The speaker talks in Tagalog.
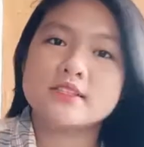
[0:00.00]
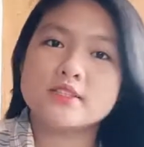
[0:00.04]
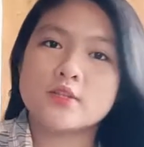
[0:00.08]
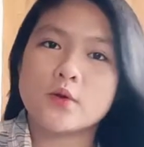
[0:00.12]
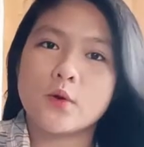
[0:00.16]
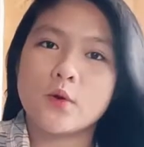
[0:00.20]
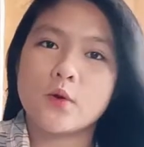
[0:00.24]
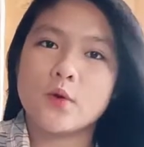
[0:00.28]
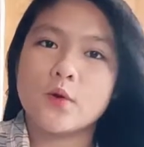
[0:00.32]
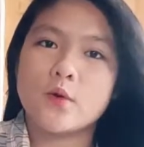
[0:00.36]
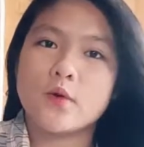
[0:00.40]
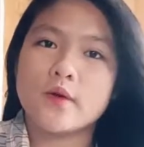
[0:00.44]

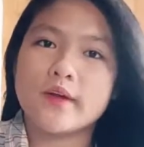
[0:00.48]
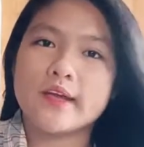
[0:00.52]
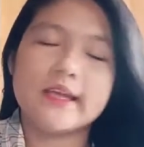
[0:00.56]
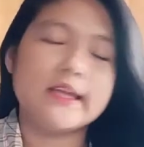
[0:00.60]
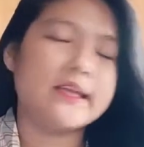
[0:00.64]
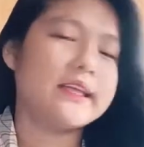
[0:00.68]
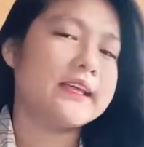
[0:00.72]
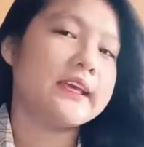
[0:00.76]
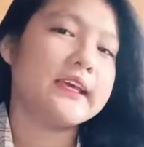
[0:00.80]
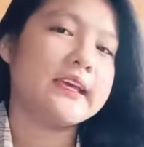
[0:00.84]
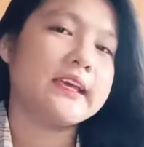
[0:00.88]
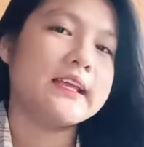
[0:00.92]
So,
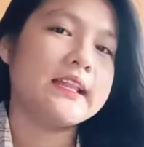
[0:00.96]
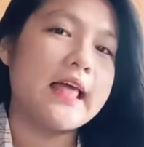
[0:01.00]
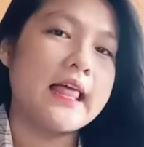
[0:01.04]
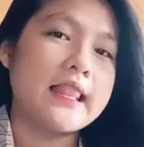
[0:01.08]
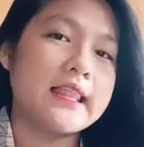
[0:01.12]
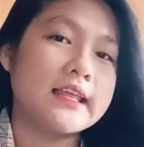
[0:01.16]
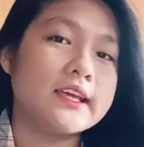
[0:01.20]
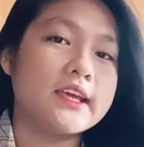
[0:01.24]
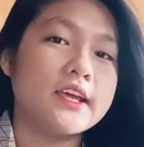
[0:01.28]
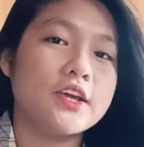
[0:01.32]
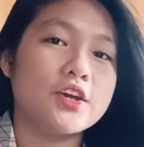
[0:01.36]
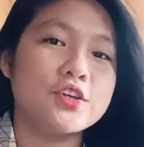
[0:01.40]

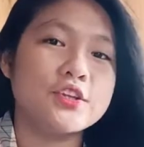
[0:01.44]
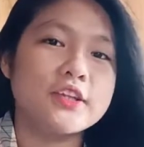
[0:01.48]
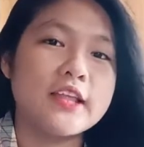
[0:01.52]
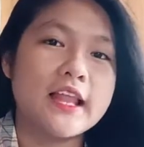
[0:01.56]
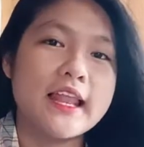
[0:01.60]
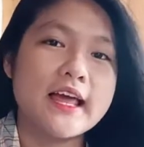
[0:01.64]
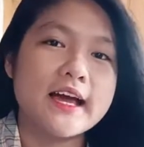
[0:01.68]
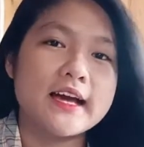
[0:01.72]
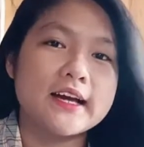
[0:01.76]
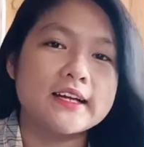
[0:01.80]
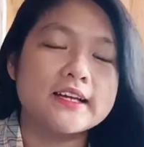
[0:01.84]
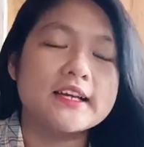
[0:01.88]
ilalagay ko na
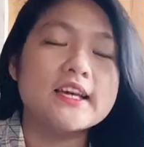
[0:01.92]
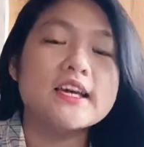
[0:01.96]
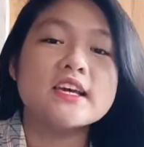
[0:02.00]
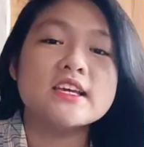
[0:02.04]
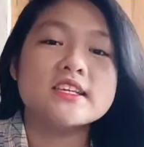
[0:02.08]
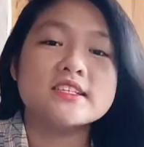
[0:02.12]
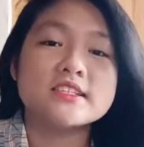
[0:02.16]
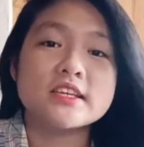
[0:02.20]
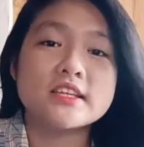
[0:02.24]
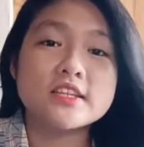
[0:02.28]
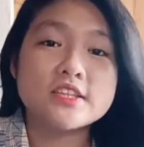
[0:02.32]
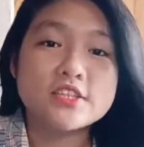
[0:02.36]
lang
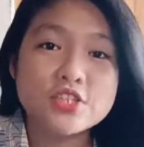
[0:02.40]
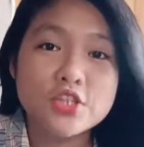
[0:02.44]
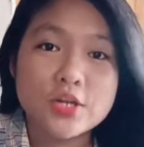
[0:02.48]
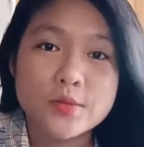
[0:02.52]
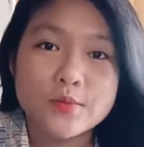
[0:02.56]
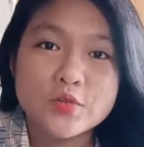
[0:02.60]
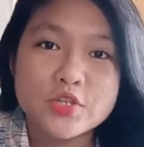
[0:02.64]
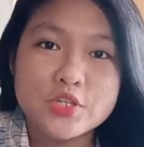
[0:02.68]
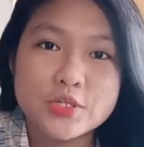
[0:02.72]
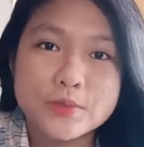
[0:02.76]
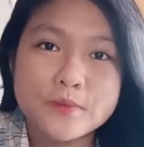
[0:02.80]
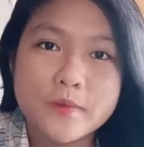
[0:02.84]
sa
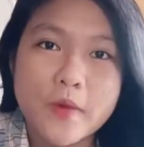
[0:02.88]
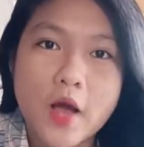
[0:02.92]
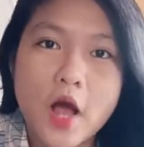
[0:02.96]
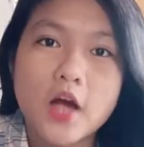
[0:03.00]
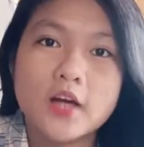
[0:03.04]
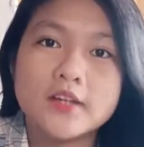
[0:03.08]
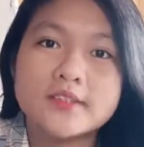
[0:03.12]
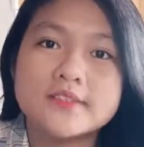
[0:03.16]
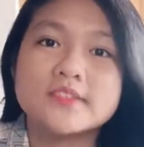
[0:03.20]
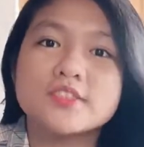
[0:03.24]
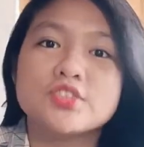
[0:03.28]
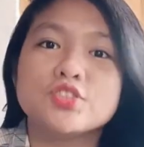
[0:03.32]
description
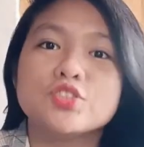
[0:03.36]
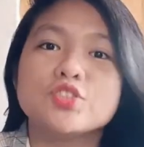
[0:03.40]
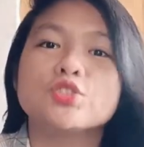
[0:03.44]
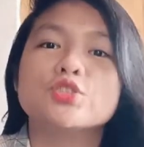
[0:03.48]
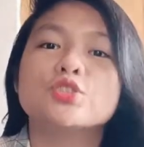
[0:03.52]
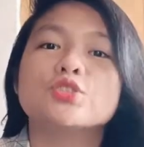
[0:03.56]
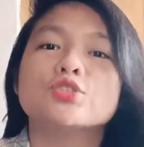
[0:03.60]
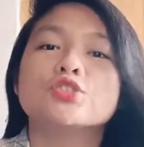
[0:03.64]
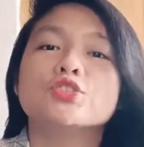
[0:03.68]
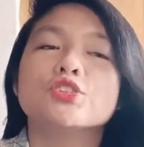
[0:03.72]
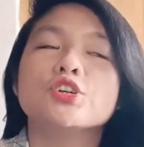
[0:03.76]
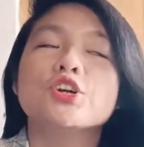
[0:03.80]
box
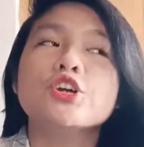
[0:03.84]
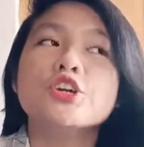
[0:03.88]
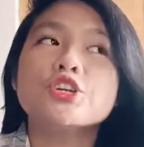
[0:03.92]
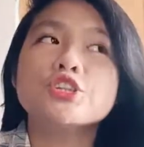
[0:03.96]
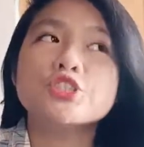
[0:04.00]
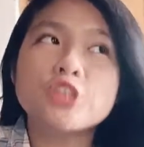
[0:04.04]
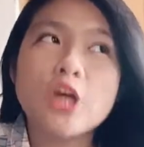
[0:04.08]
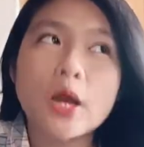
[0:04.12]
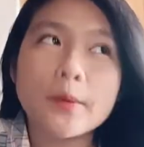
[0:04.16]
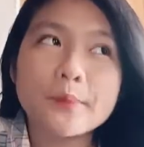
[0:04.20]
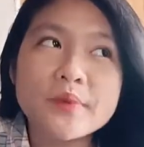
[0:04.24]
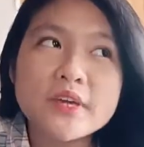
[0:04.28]
yung
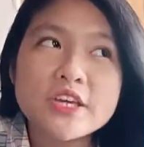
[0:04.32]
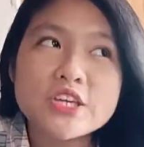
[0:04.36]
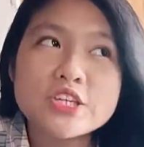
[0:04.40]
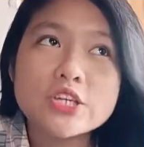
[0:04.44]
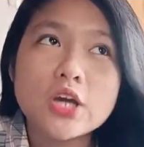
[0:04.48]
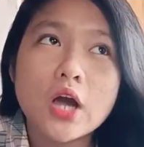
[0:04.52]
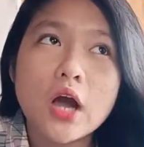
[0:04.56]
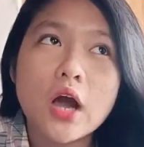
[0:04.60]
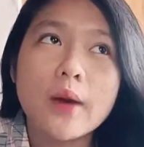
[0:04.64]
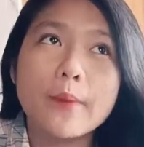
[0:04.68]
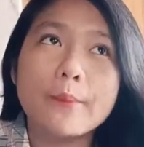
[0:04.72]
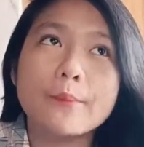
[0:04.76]
Shopee
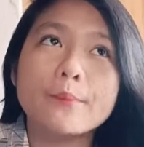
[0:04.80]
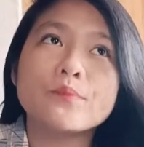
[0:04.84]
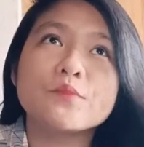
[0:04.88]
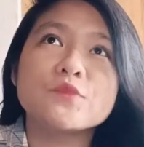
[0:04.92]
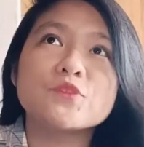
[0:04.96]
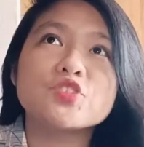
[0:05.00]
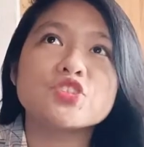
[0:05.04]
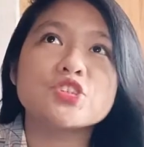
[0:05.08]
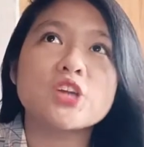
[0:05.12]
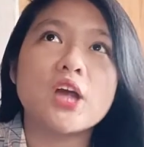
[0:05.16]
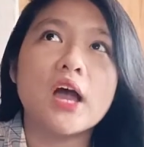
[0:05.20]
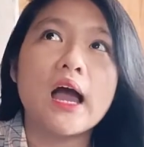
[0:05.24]
shop
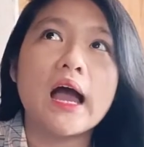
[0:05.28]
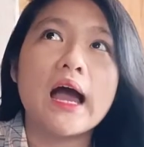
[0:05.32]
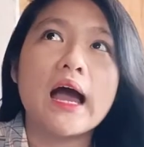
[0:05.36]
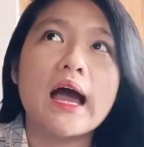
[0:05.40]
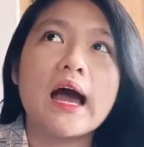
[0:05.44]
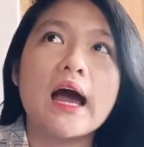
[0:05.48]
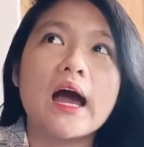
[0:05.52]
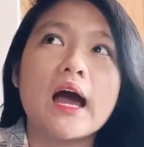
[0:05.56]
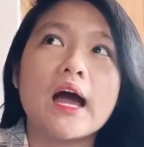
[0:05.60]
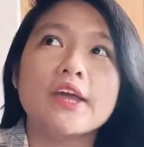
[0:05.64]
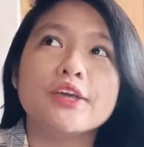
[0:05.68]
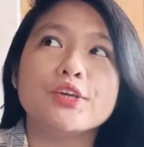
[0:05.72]

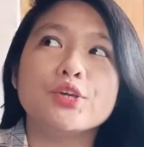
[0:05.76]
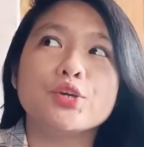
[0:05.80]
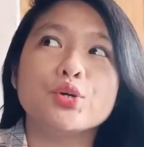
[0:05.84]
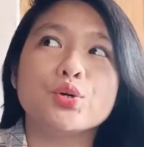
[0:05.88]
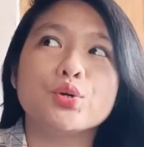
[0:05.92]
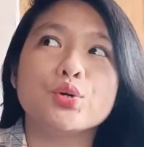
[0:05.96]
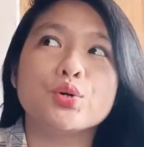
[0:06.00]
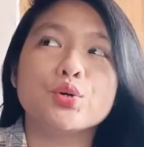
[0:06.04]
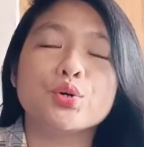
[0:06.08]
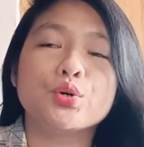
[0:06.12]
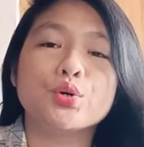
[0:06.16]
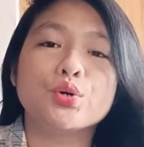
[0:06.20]
tsaka
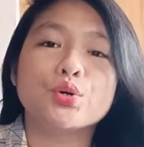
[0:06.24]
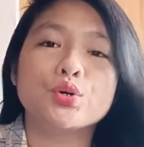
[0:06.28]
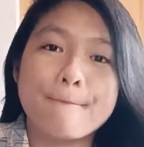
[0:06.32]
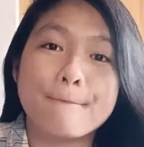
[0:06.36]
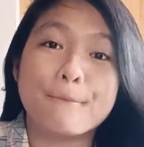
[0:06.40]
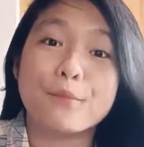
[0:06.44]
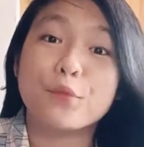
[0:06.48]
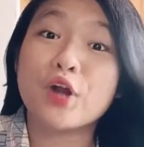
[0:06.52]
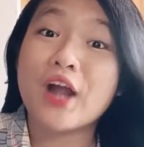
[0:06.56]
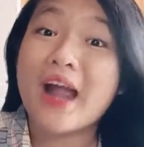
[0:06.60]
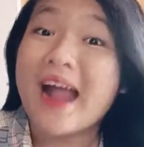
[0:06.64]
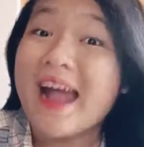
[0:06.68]

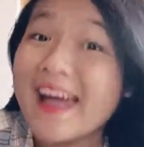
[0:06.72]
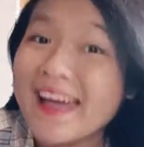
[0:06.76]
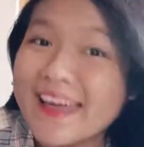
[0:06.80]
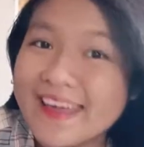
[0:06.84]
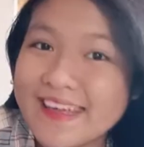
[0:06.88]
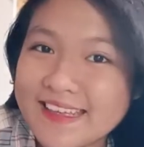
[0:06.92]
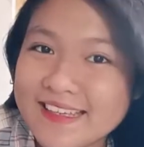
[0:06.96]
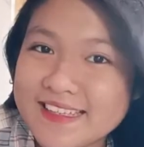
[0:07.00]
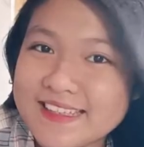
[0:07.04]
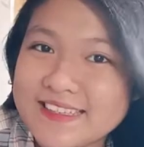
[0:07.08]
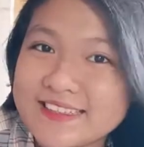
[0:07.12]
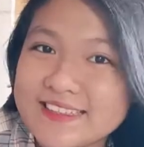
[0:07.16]
yung
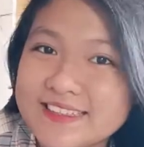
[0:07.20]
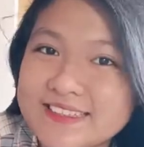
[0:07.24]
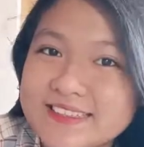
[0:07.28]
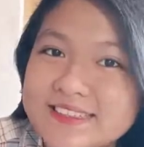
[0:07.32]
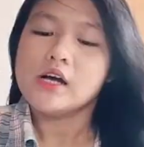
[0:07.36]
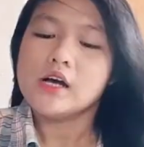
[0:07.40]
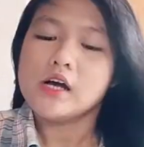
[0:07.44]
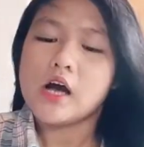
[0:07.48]
price.